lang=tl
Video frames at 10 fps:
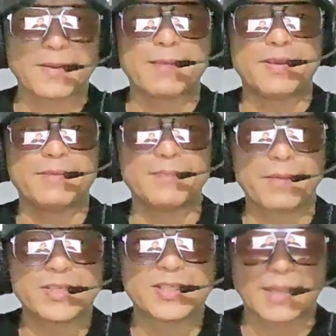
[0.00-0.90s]
Maraming
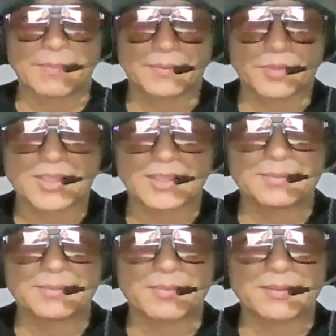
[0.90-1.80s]
maraming salamat po sa lahat
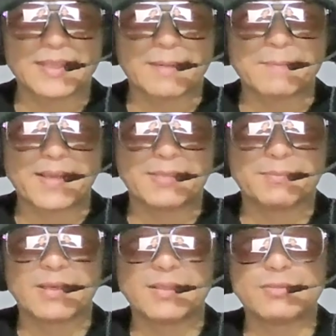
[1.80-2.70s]
ng mga umantabay,
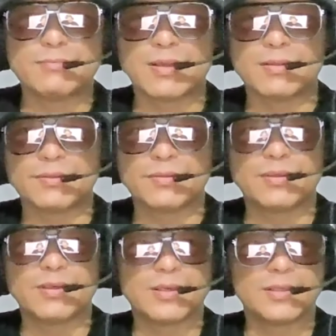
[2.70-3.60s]
nagbigay ng
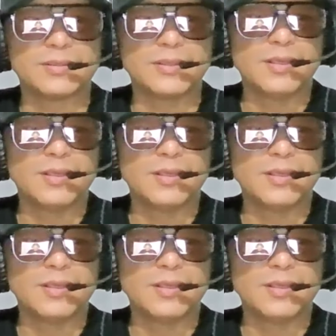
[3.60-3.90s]
komento at